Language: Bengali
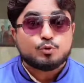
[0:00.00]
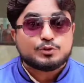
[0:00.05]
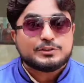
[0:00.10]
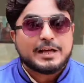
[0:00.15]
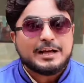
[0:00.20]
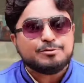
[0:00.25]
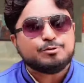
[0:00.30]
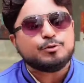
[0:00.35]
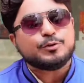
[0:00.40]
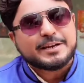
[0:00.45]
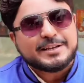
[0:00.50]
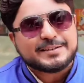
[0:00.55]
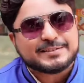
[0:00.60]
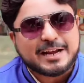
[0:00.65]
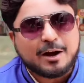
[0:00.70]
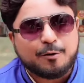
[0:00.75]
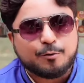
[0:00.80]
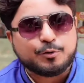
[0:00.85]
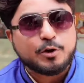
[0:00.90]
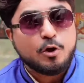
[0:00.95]
দুর্দান্ত
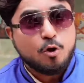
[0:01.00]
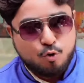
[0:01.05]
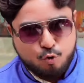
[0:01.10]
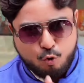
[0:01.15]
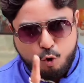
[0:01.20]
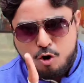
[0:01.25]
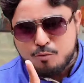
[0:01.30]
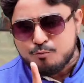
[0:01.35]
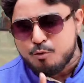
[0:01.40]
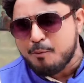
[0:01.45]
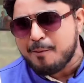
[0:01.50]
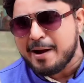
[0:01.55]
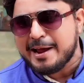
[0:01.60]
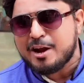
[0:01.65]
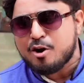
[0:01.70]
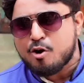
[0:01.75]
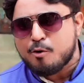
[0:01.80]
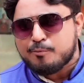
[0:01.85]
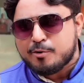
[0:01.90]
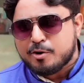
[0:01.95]
ডিসকাউন্ট কোন
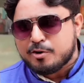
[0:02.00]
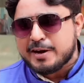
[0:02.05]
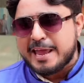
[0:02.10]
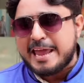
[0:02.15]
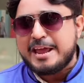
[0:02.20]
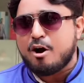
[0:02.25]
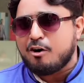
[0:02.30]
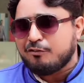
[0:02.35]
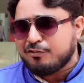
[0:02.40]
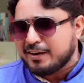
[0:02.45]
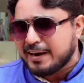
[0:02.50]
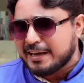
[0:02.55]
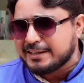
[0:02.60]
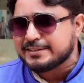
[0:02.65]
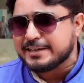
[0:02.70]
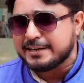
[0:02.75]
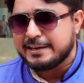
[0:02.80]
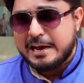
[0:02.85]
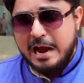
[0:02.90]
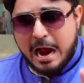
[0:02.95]
মোবাইলের ওপর এই অফার
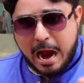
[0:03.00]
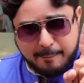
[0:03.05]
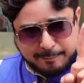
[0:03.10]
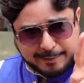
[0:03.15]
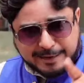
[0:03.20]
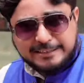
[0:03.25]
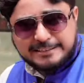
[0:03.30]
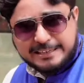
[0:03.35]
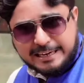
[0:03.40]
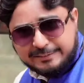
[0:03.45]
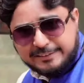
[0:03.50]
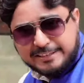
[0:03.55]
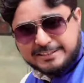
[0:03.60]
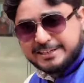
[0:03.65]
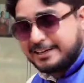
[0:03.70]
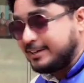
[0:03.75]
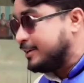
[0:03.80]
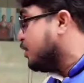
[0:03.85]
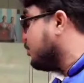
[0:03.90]
আছে আপনারা জানতে চান